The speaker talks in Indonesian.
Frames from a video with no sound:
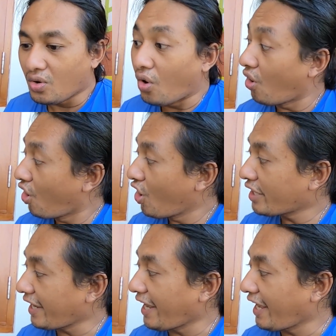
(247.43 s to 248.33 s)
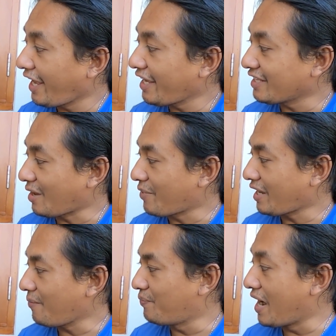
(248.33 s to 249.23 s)
oke kita
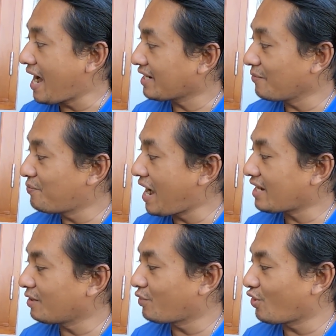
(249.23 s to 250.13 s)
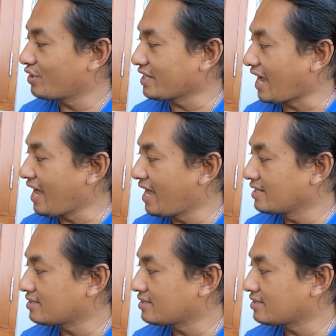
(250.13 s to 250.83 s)
pakai bareng-bareng pokoknya